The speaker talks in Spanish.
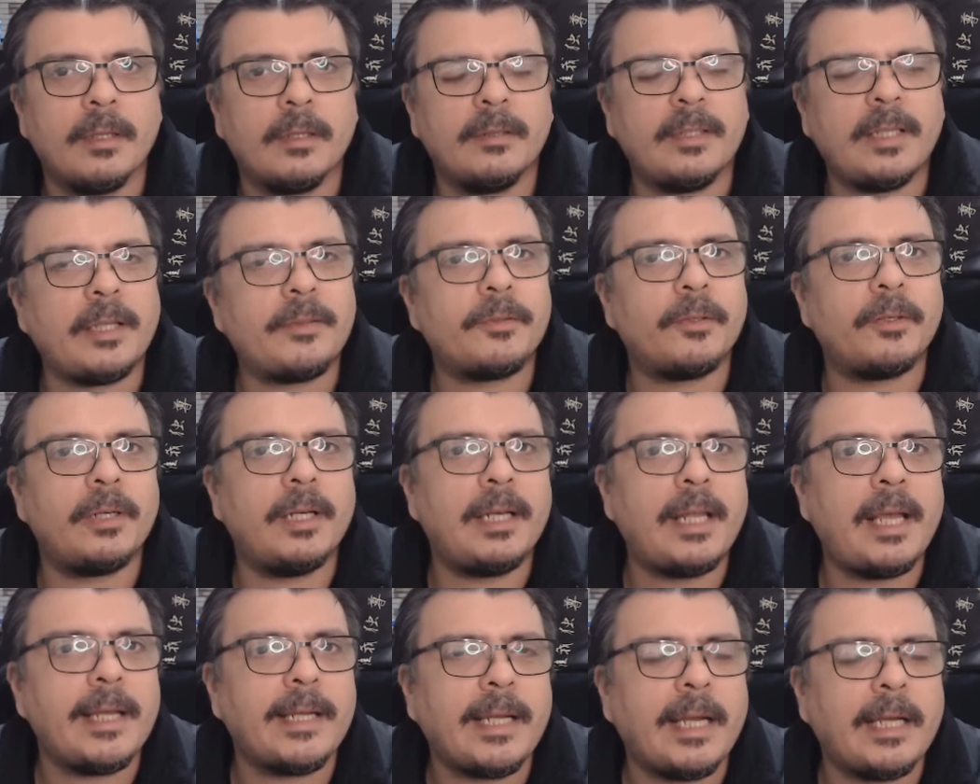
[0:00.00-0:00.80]

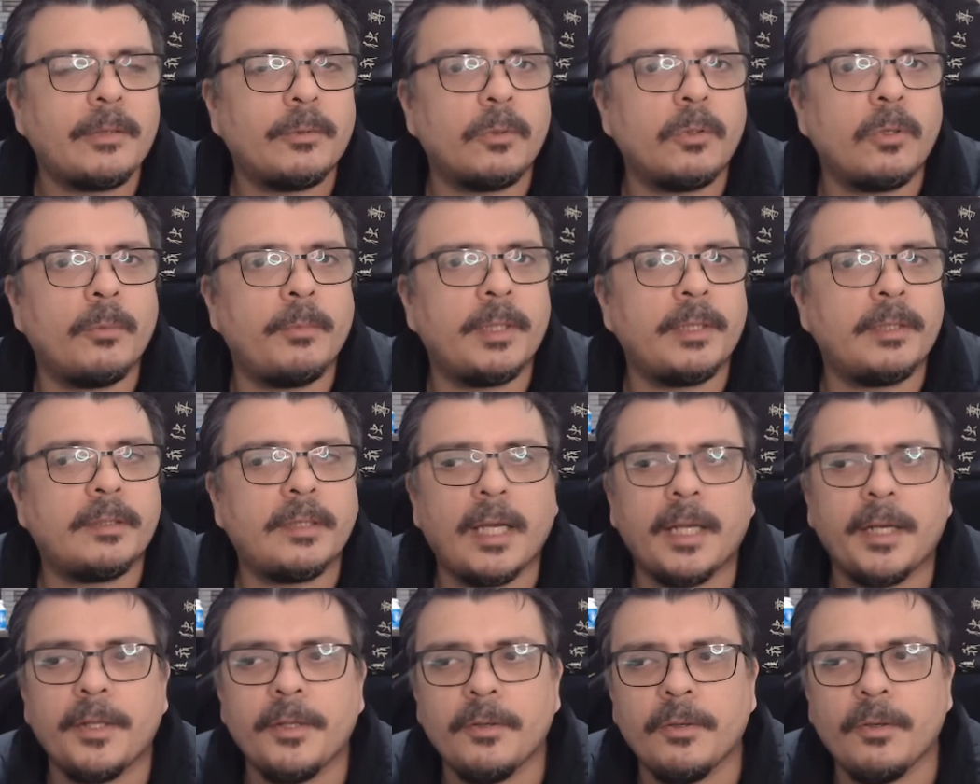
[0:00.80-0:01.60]
dándole like a tu
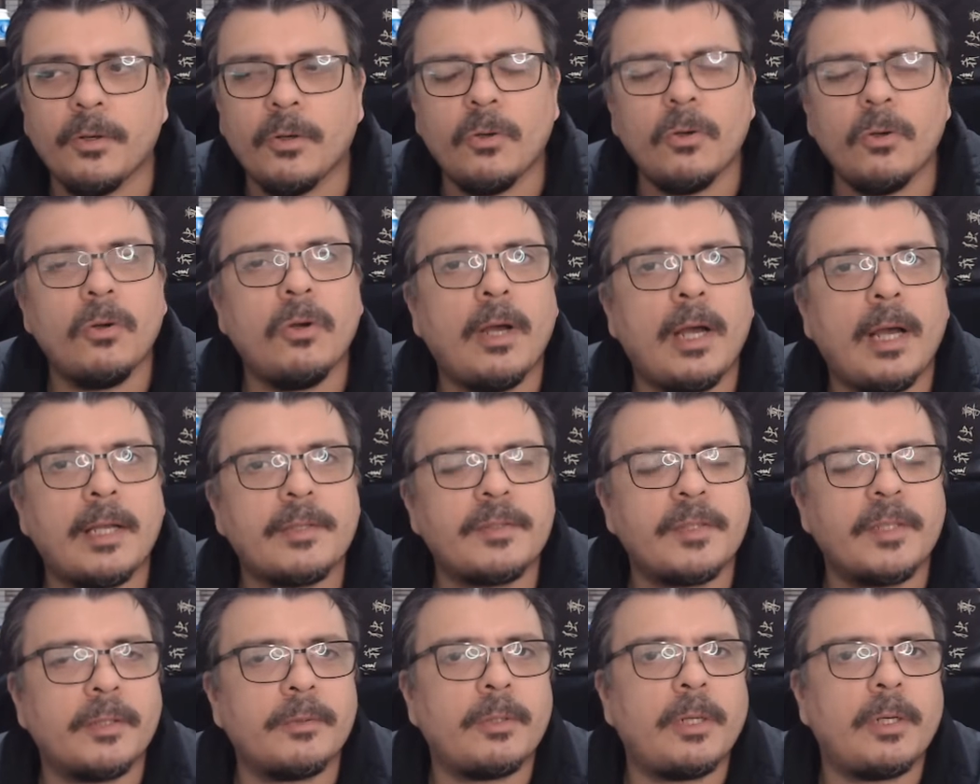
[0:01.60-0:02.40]
comentario o
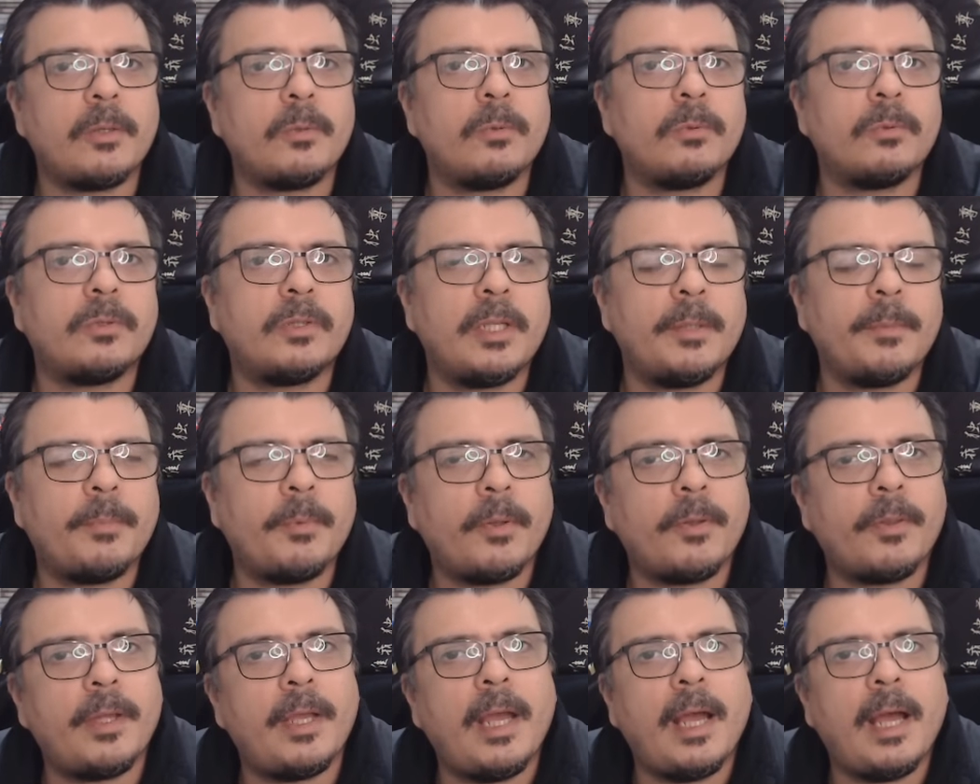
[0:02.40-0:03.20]
haciendo algún
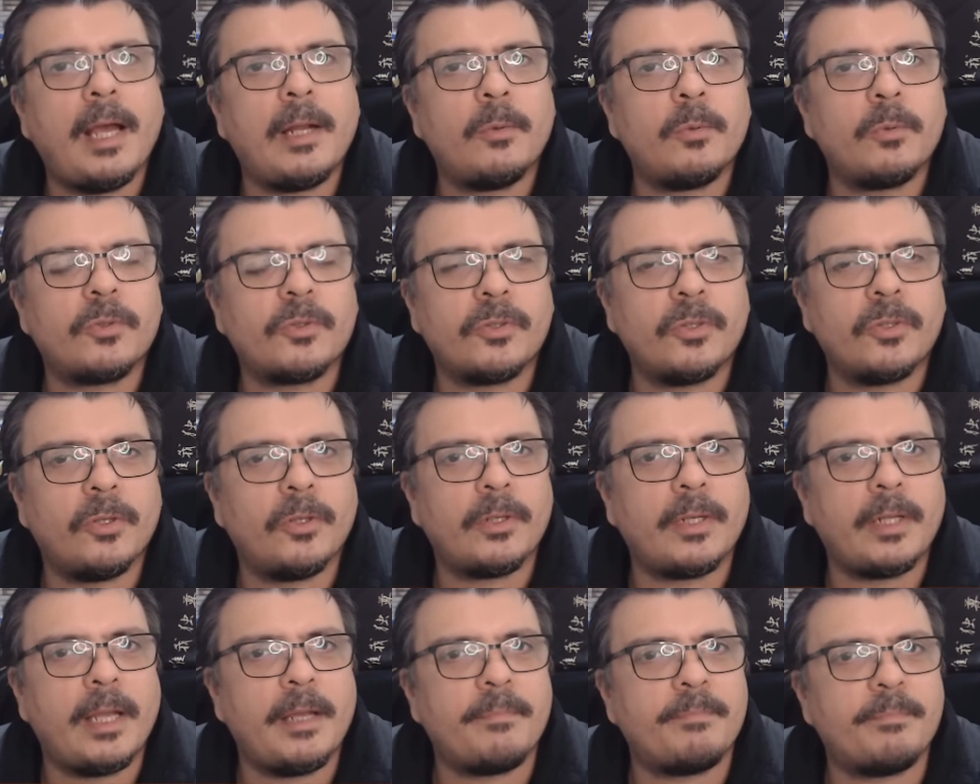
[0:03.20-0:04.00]
tipo de
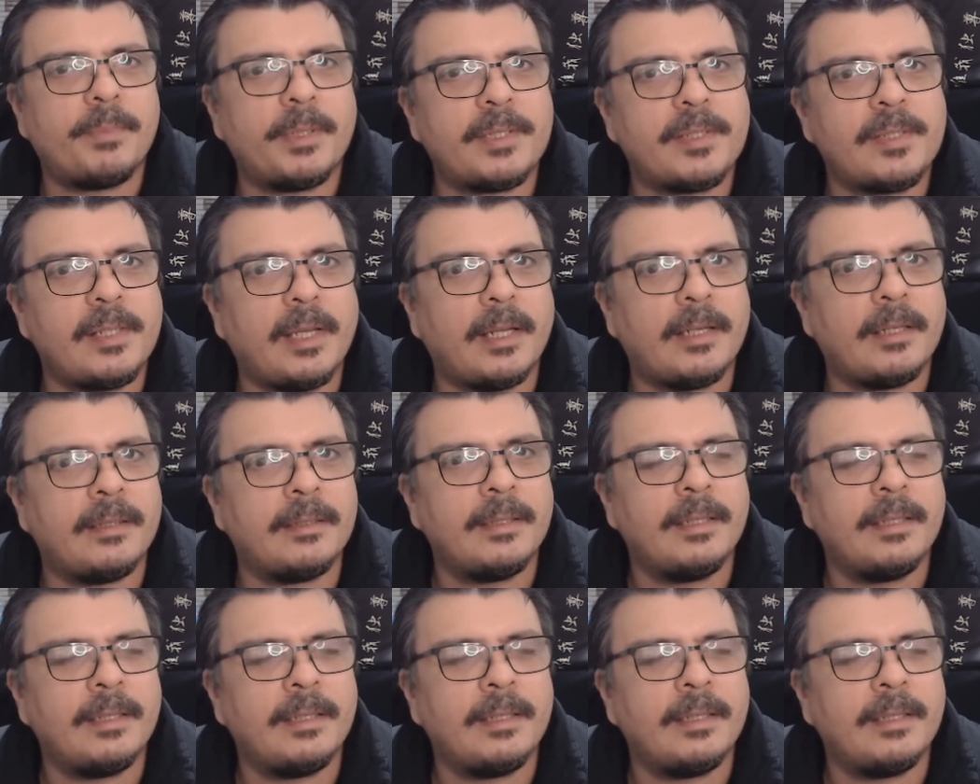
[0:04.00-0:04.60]
alusión especial.